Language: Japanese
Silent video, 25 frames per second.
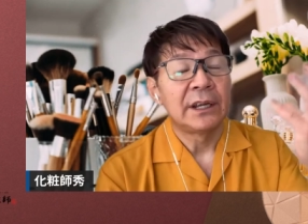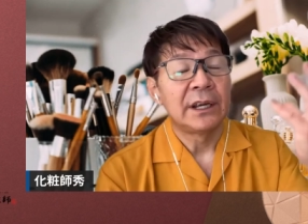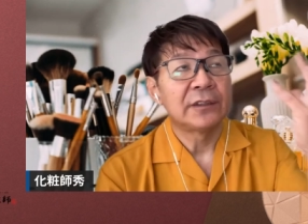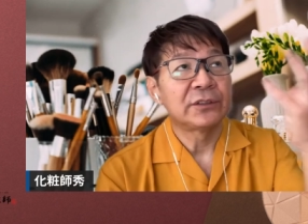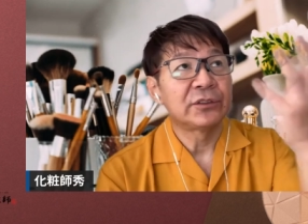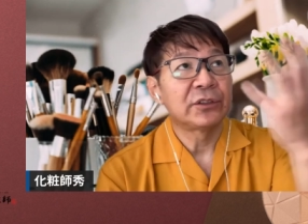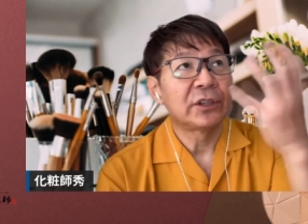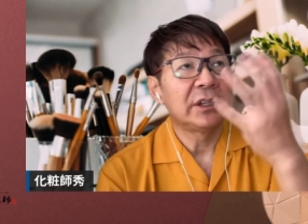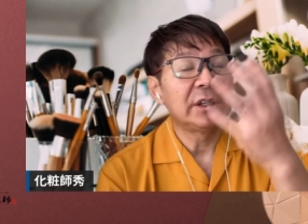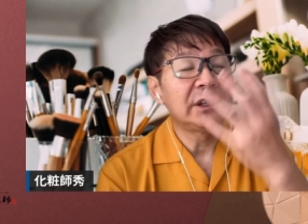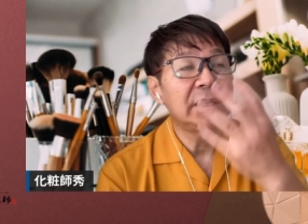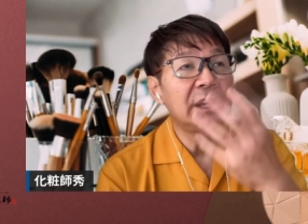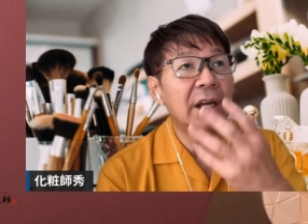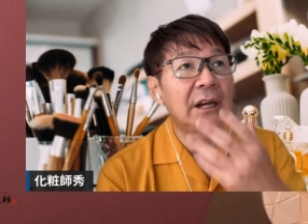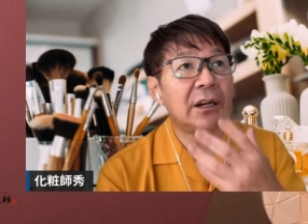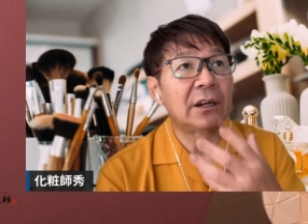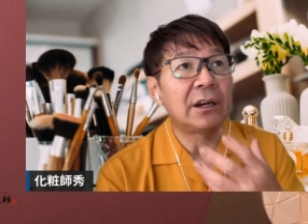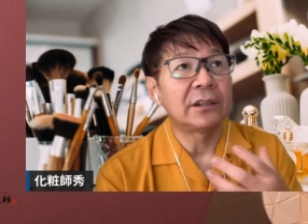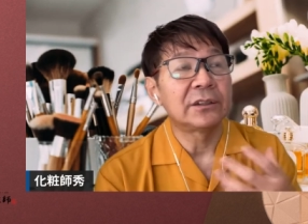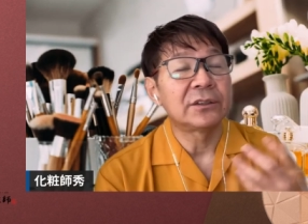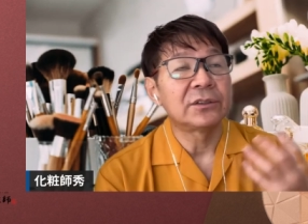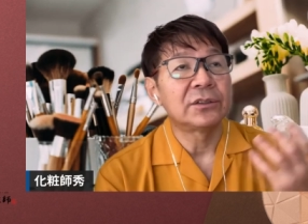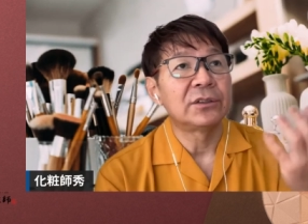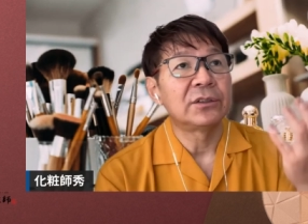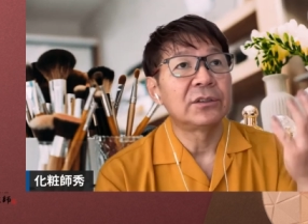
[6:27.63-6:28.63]
スキンケアの
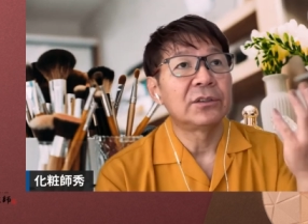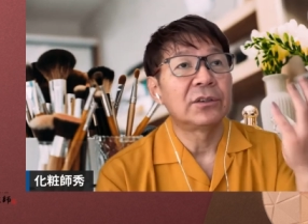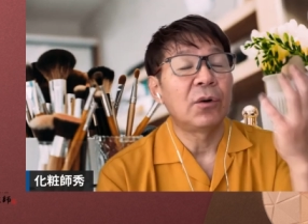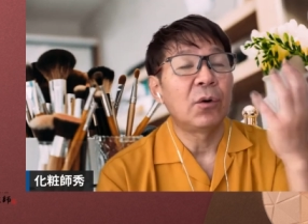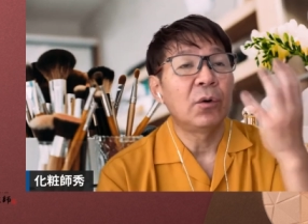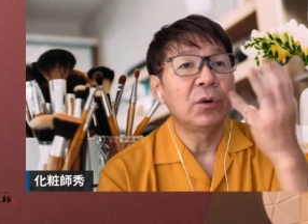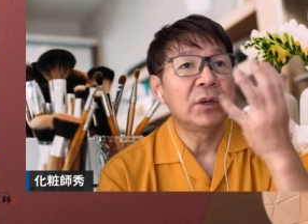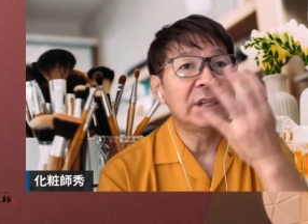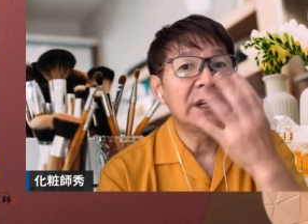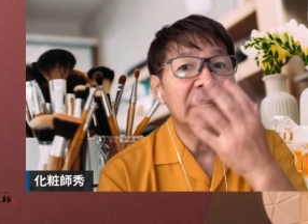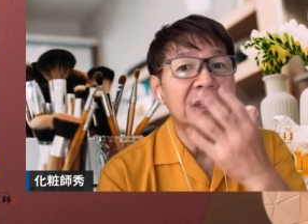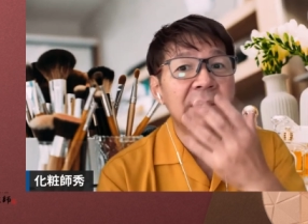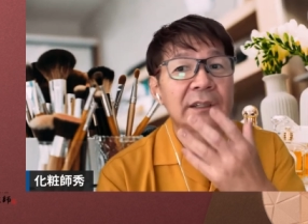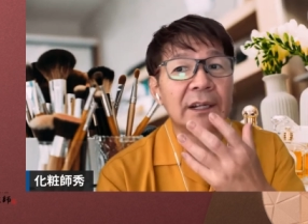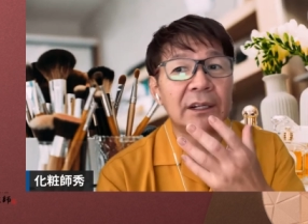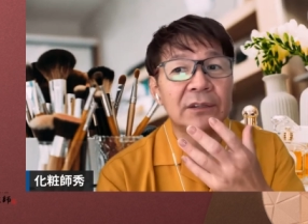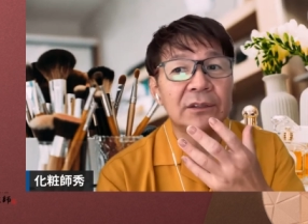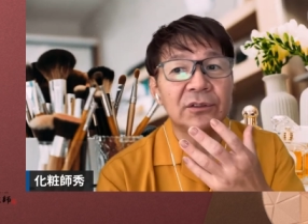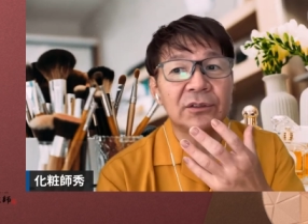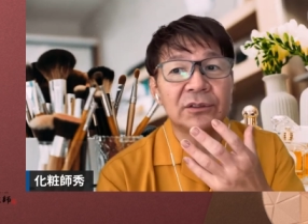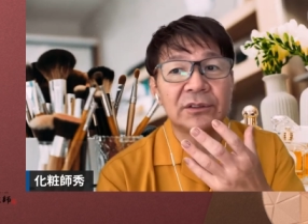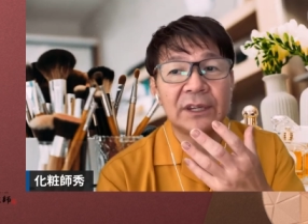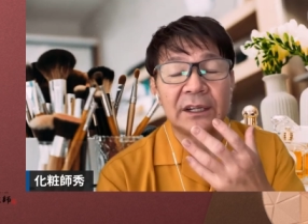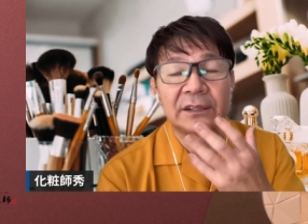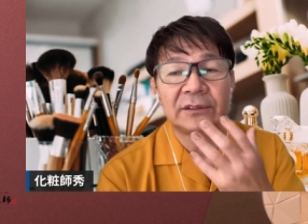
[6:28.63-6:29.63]
後、補った
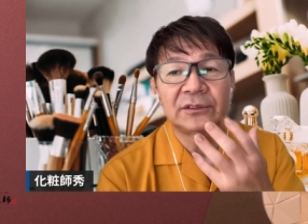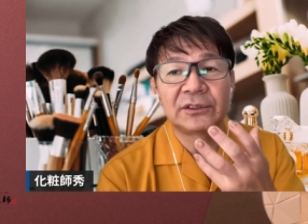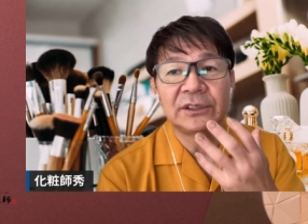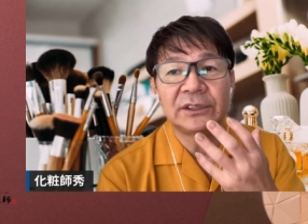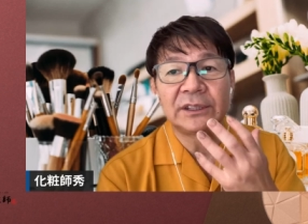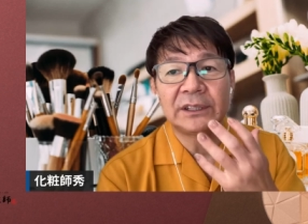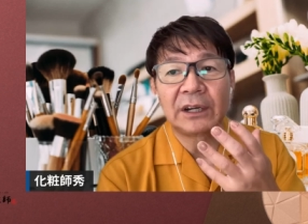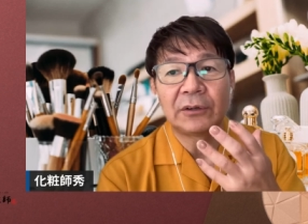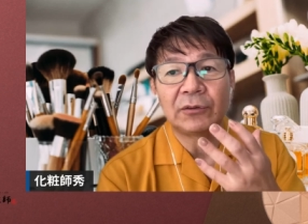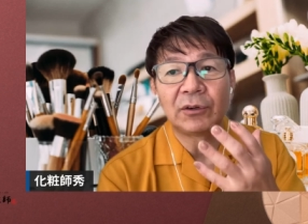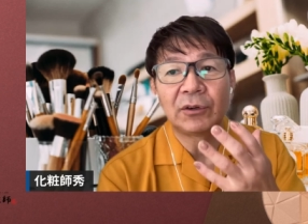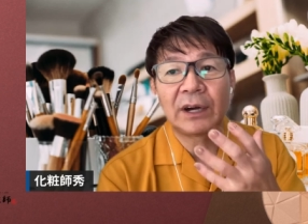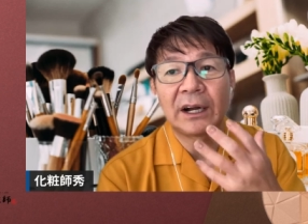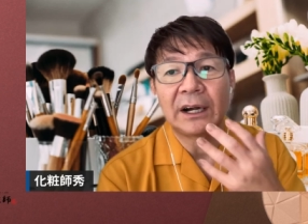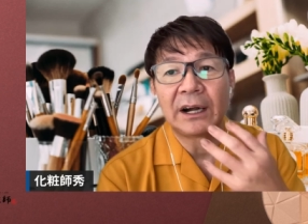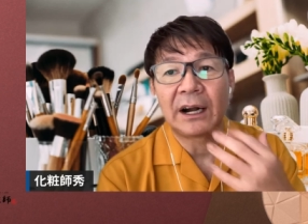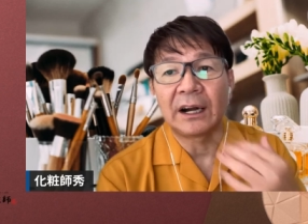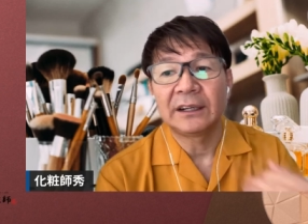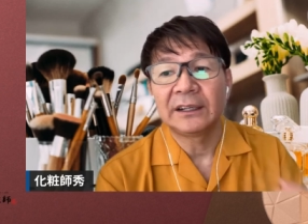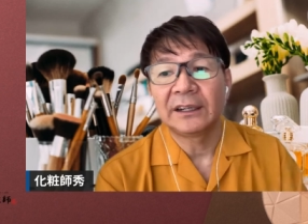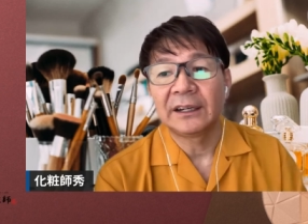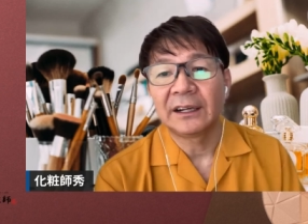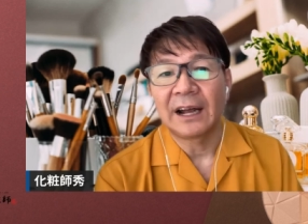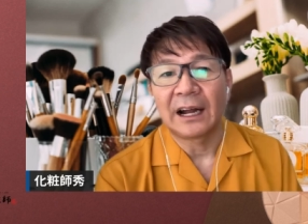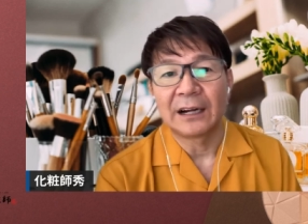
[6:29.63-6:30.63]
後って次の他
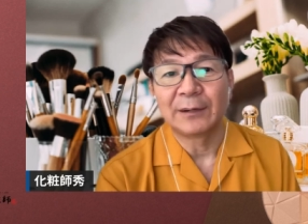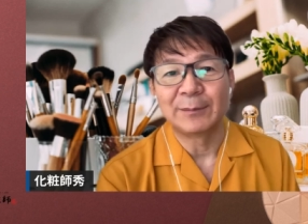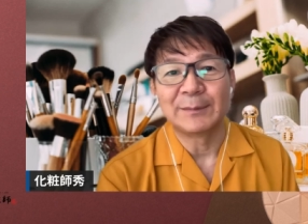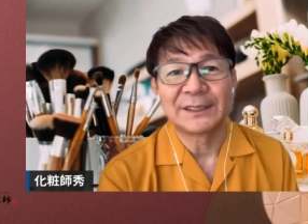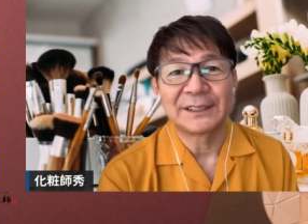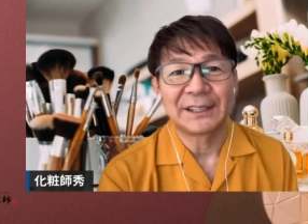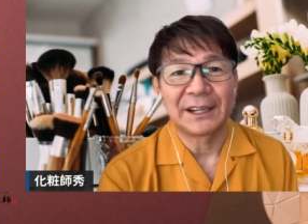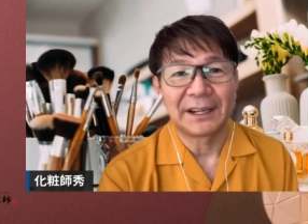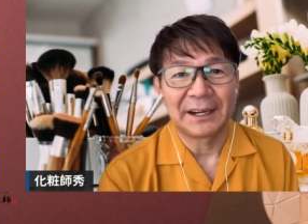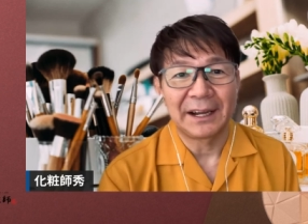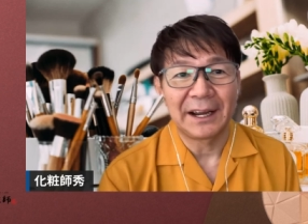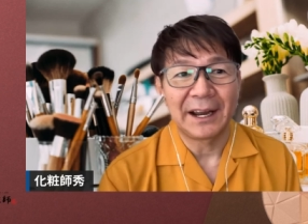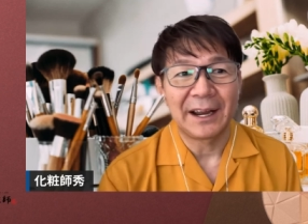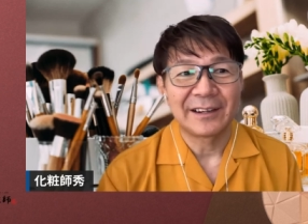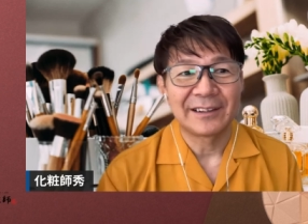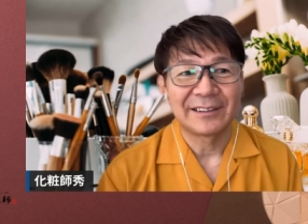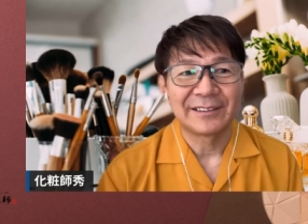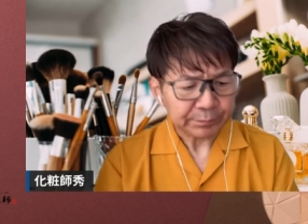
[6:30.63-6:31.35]
何ありますかね。